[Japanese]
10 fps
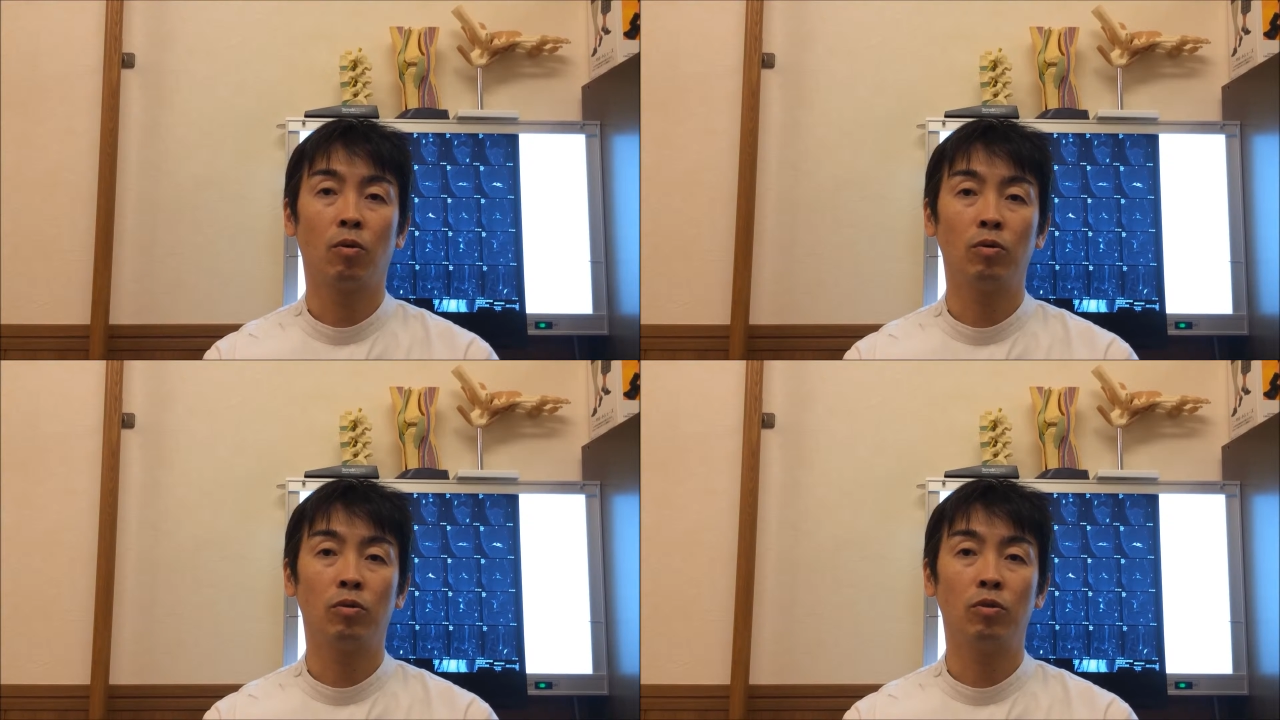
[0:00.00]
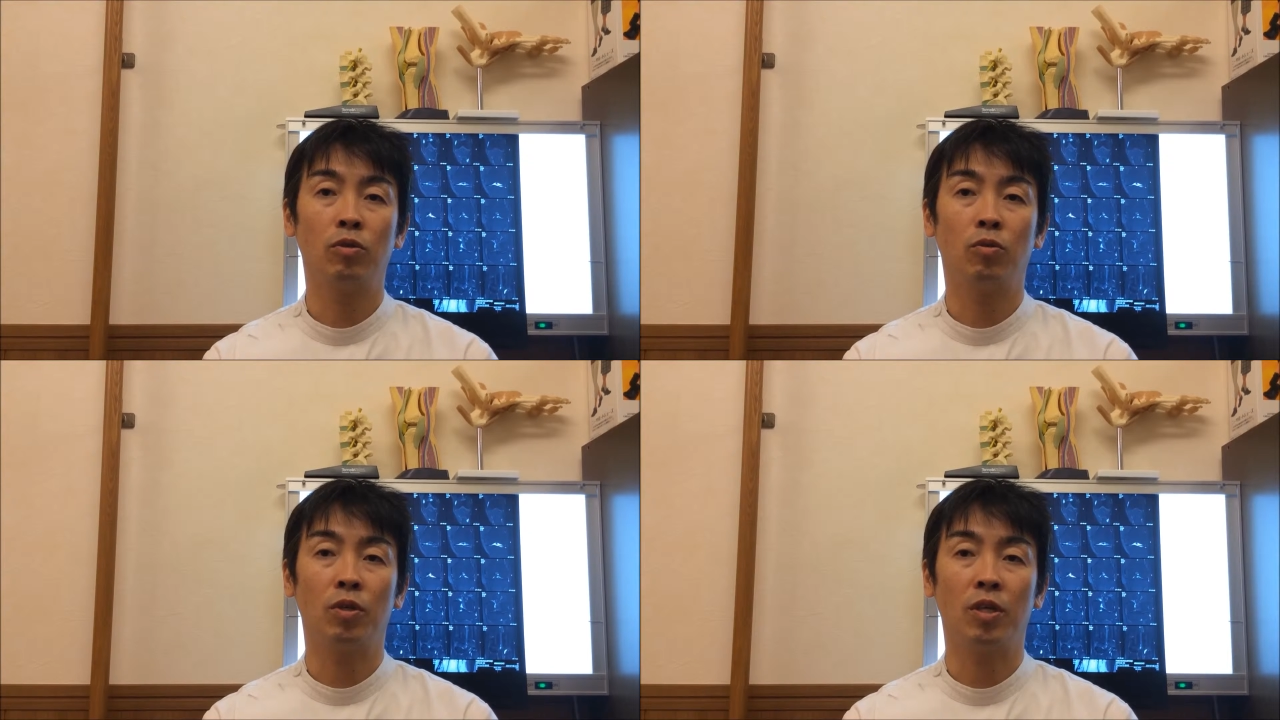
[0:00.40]
交通
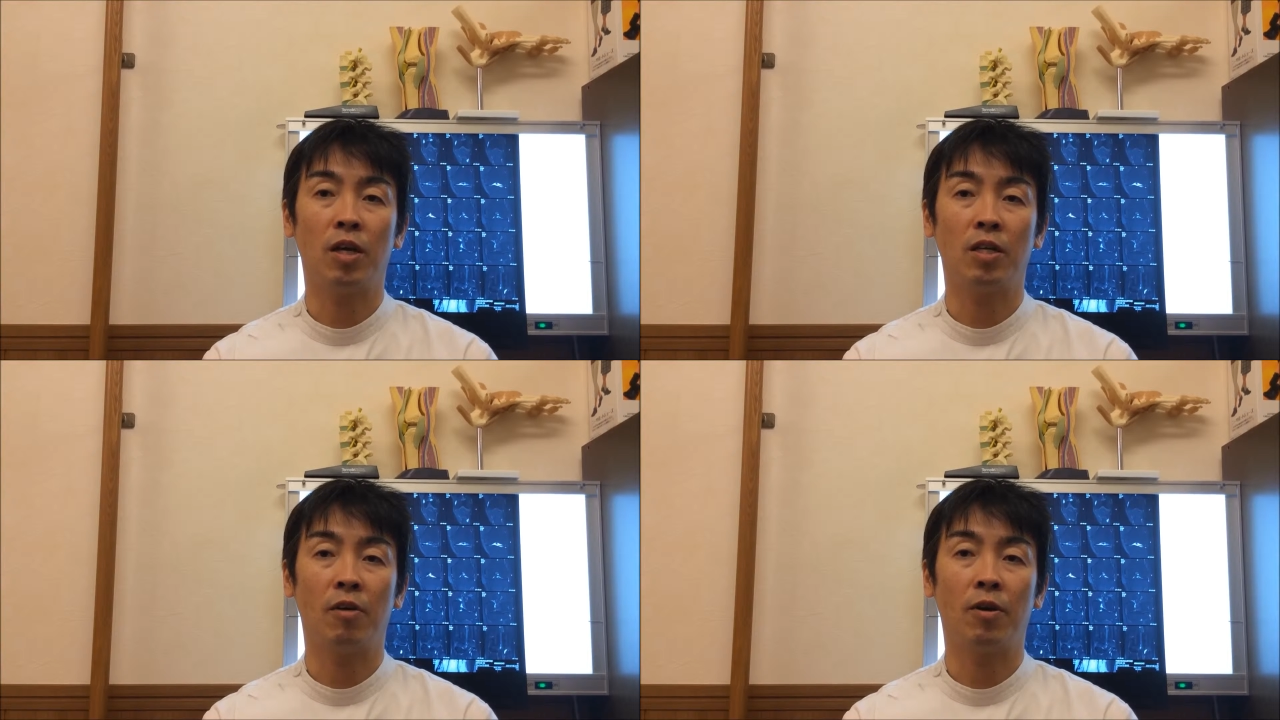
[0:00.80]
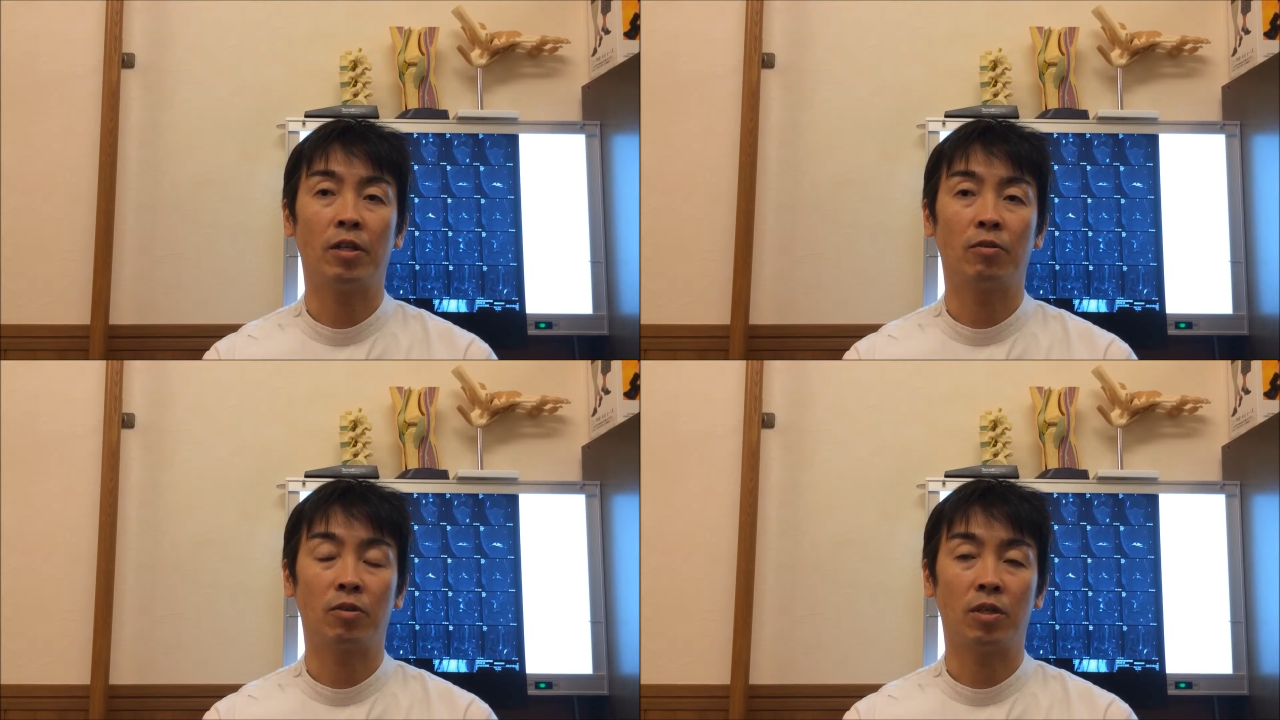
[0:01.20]
事故の被害に遭わ
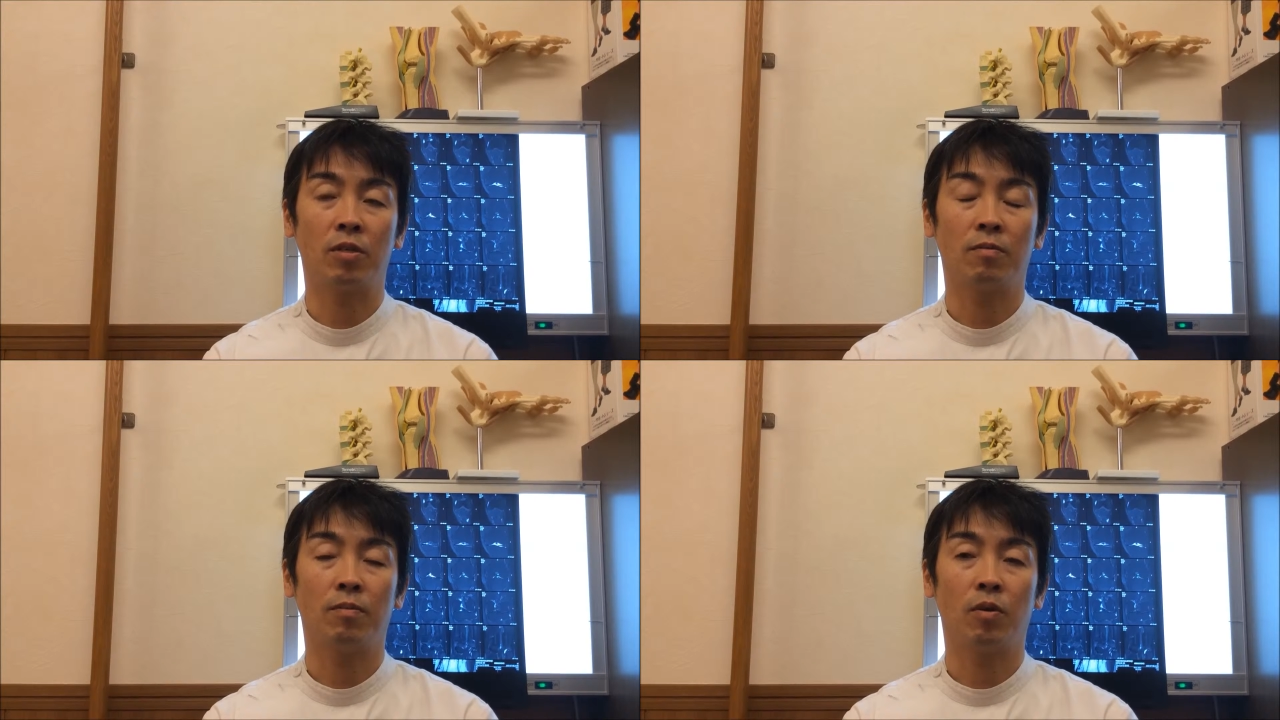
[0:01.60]
れたとき、